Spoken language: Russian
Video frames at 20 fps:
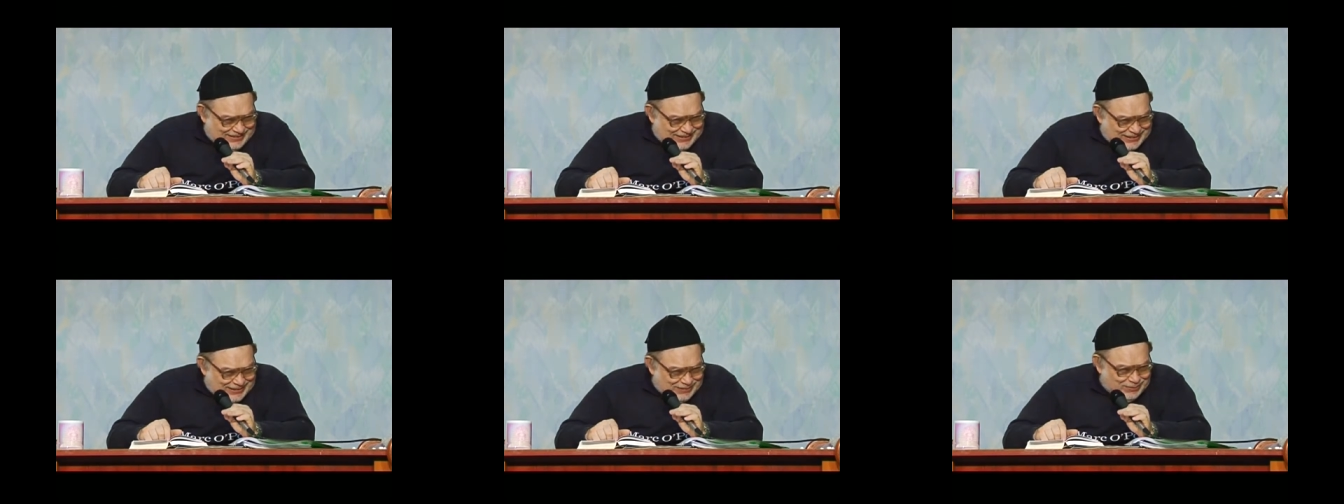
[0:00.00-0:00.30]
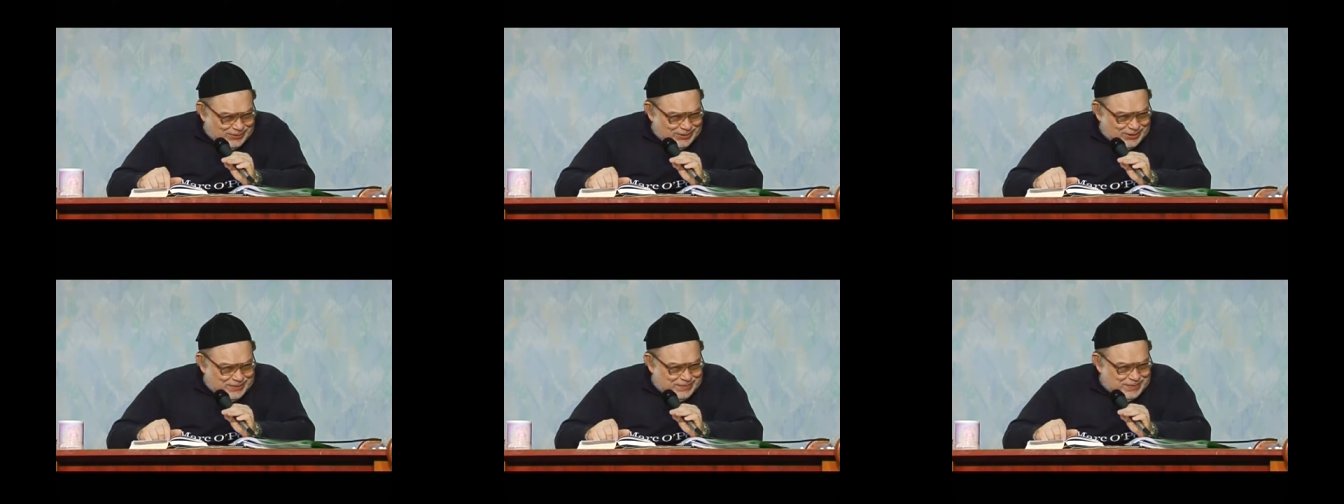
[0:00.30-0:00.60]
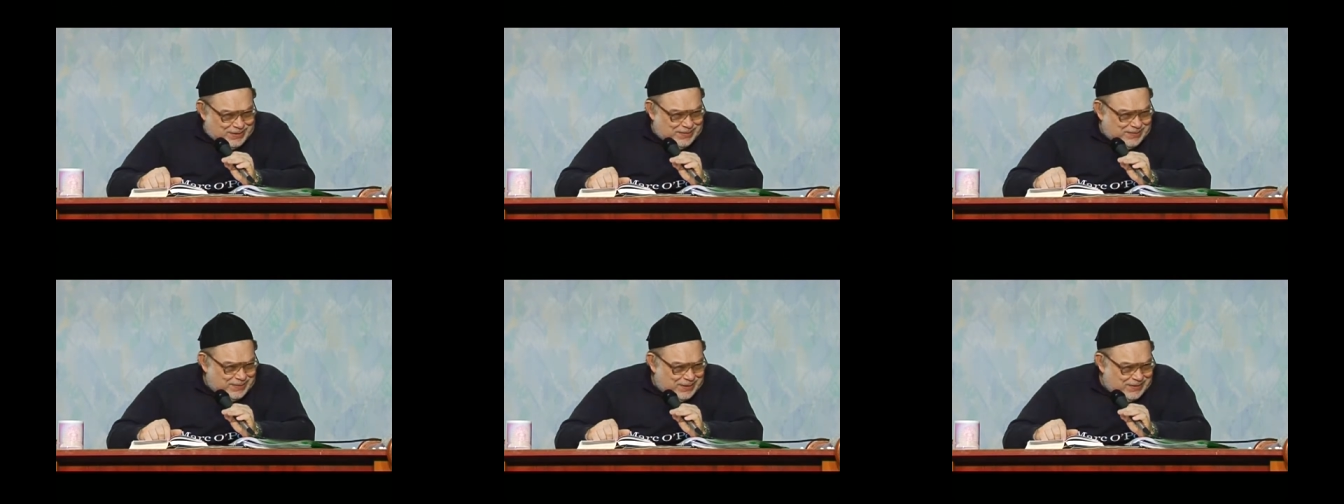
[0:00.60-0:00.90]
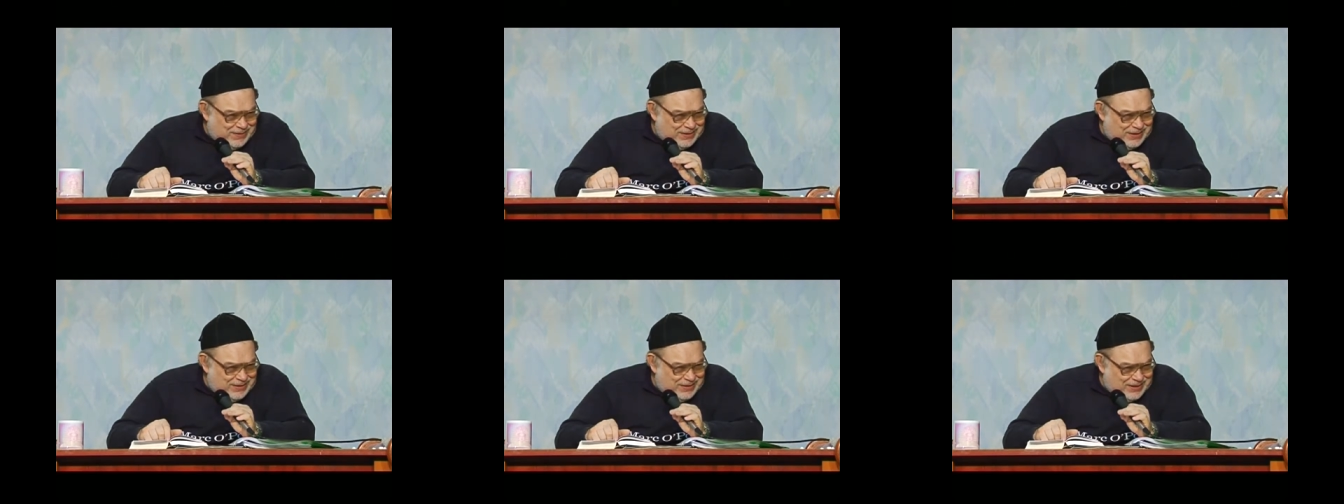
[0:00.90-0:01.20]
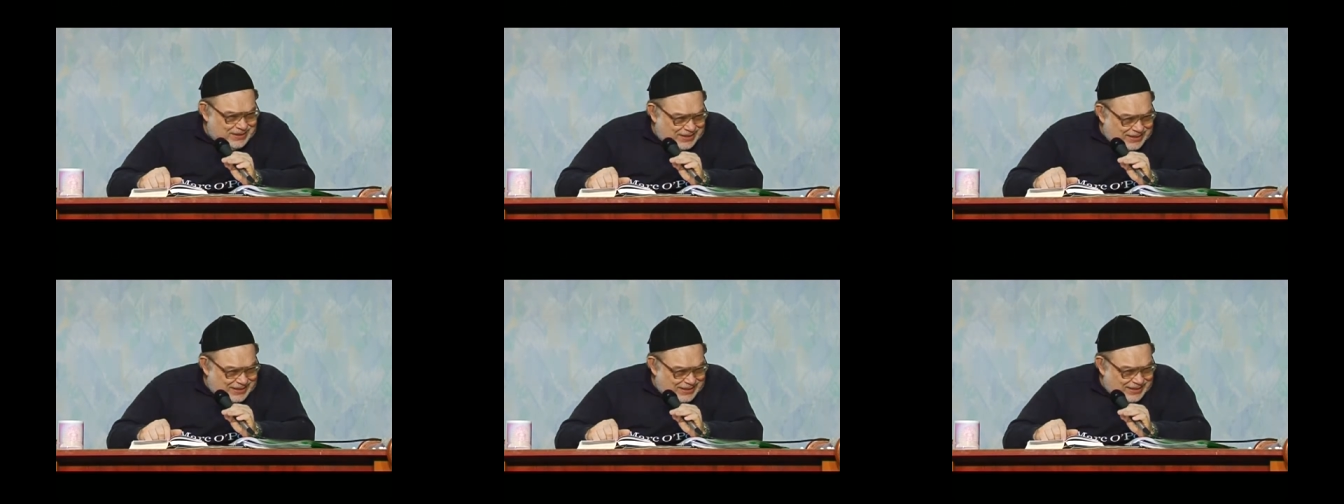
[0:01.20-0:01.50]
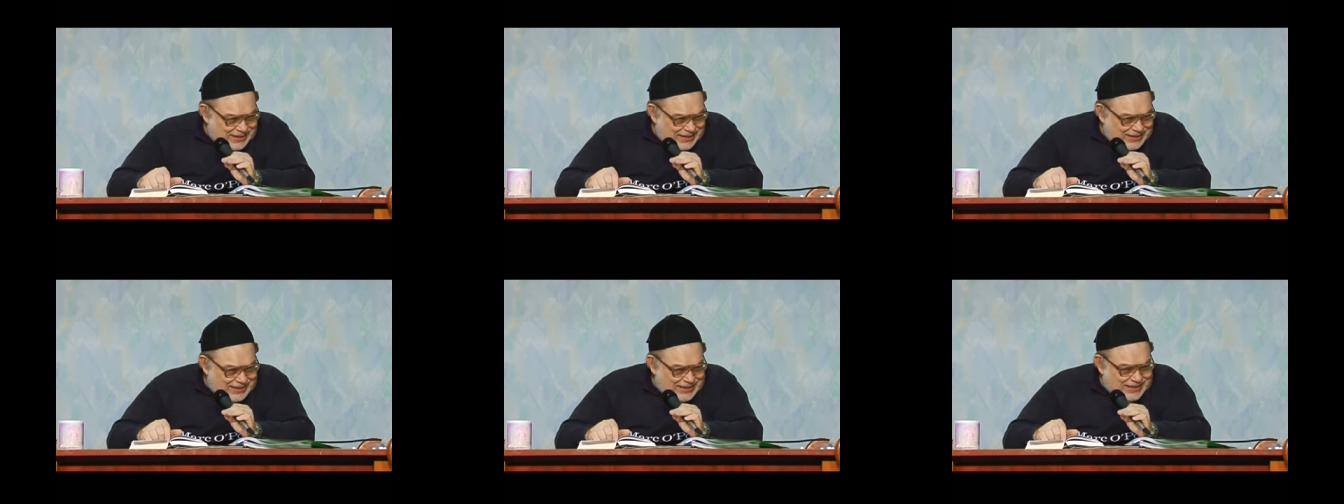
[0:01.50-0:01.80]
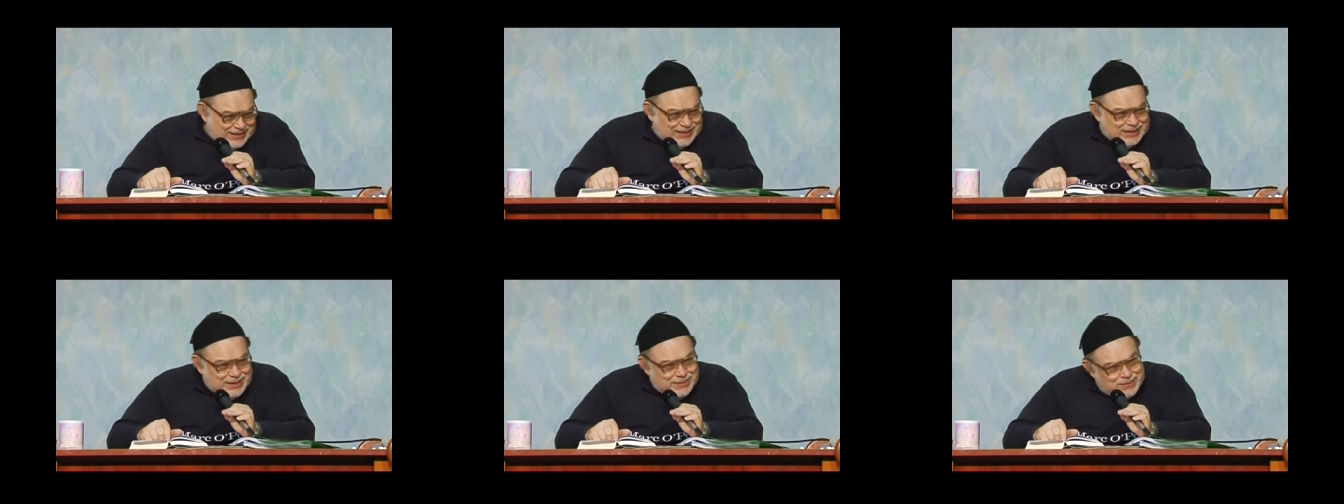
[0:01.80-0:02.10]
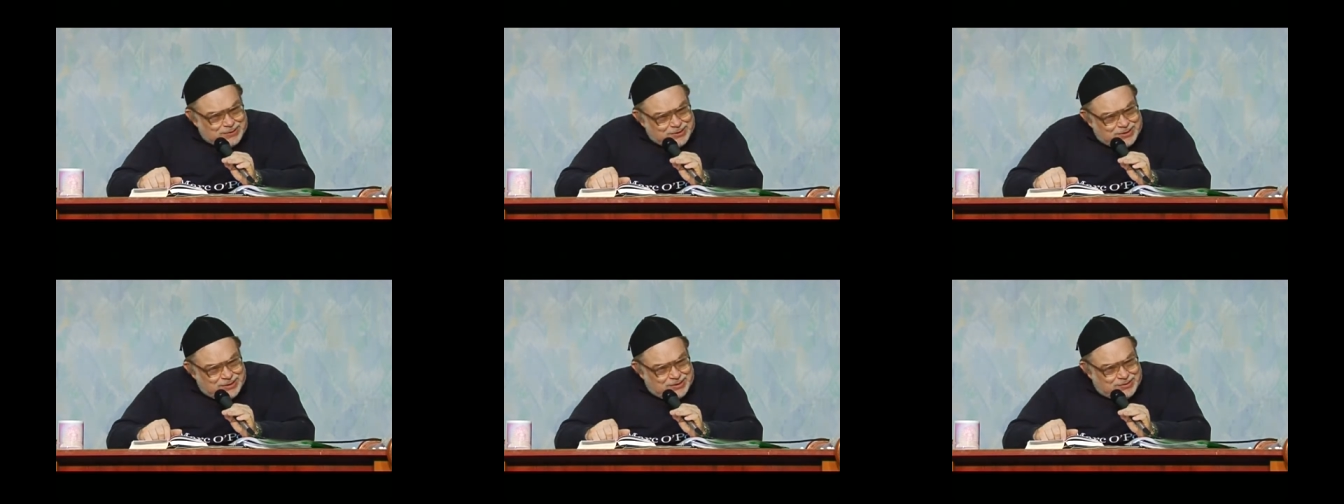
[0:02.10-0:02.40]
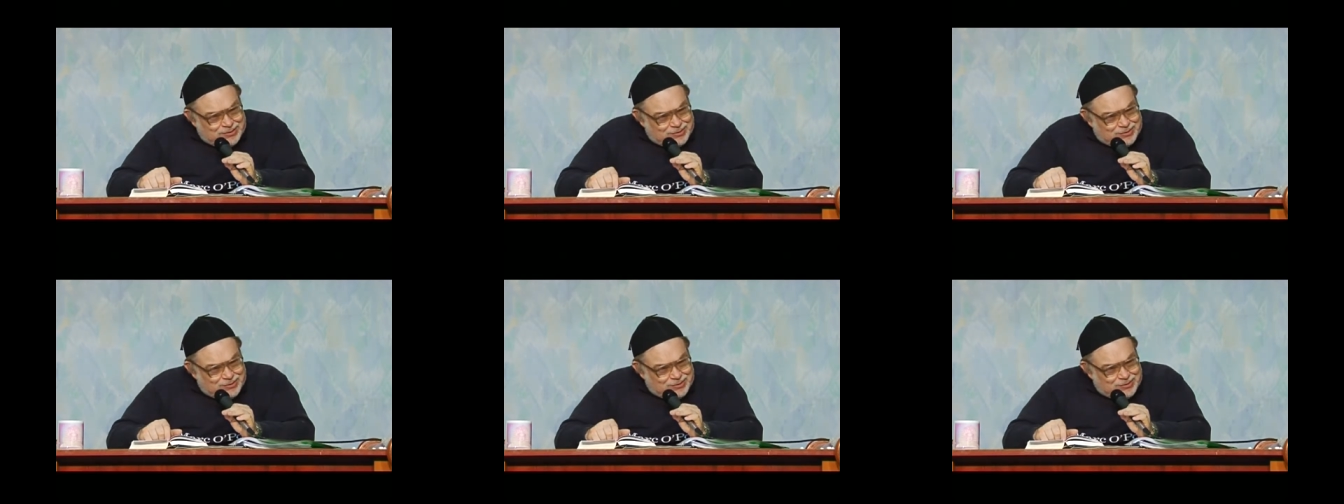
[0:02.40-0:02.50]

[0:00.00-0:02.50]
Не будет прибавлено к ней и не будет